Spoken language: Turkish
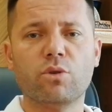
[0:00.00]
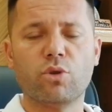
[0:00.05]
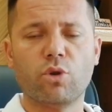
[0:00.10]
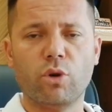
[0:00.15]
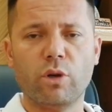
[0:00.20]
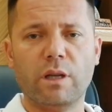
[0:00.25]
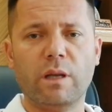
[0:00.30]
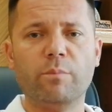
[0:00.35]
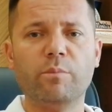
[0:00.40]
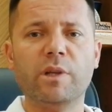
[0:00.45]

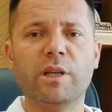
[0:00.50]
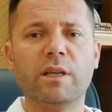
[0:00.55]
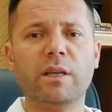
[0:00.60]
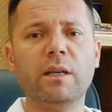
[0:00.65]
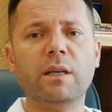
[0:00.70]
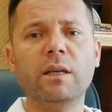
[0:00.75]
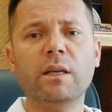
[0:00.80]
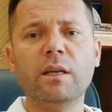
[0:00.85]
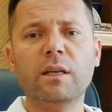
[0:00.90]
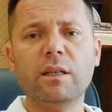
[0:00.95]

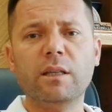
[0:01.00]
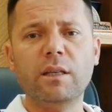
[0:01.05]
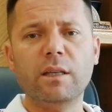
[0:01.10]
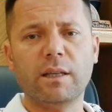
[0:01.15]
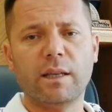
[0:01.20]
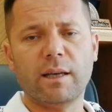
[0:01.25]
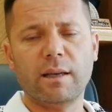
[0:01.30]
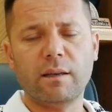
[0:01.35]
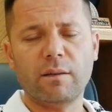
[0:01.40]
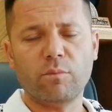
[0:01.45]
söylemleri
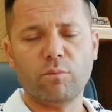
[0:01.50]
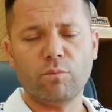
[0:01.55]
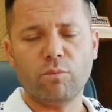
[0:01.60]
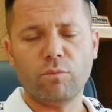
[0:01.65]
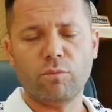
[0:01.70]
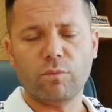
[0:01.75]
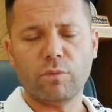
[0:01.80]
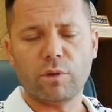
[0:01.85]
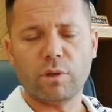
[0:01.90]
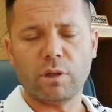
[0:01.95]
yine
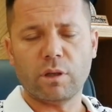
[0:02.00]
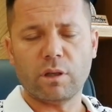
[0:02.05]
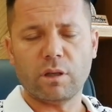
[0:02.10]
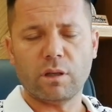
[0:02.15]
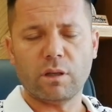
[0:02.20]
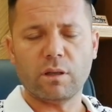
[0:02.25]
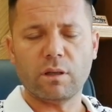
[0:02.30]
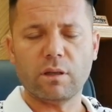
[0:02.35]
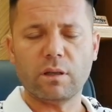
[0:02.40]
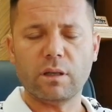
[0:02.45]
e,
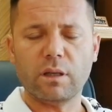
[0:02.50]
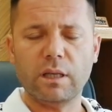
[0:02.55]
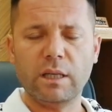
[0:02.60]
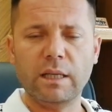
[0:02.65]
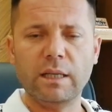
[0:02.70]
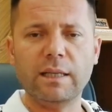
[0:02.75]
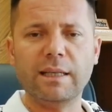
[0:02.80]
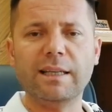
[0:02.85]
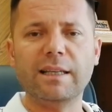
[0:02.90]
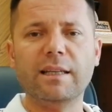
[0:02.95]

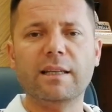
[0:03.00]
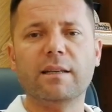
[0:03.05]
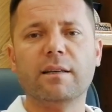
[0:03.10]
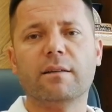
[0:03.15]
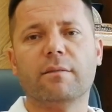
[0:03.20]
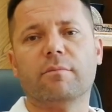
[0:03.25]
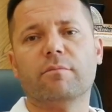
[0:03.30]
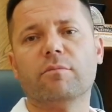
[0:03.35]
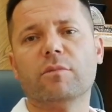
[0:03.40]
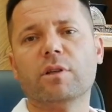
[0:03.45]

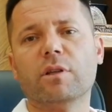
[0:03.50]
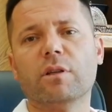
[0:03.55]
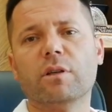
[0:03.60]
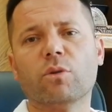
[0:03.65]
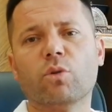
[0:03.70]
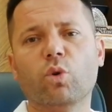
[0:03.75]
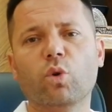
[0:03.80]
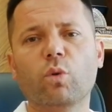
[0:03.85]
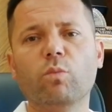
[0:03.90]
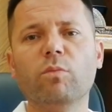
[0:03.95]
ilgili
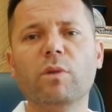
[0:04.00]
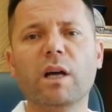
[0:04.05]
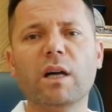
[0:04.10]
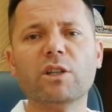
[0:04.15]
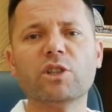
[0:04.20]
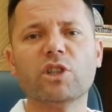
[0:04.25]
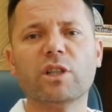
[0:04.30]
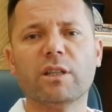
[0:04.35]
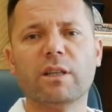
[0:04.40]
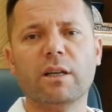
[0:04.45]
e,
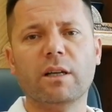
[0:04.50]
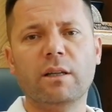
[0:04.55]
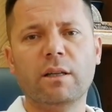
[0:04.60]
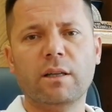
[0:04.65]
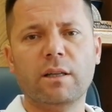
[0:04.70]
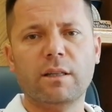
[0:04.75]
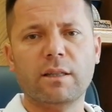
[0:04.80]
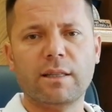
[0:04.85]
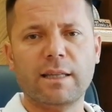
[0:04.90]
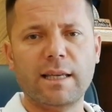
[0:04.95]
kurumlarca
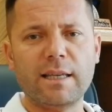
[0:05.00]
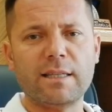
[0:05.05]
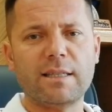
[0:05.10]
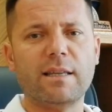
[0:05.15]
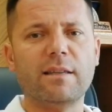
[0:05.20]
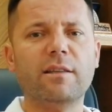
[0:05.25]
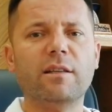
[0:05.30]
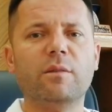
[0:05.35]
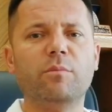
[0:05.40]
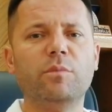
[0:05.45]
da
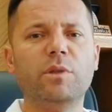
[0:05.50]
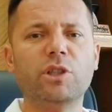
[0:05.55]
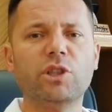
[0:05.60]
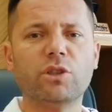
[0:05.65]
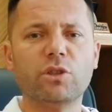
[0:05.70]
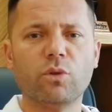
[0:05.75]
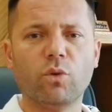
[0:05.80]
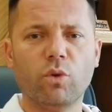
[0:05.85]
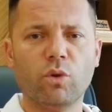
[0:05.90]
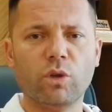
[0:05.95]
test edilmiş,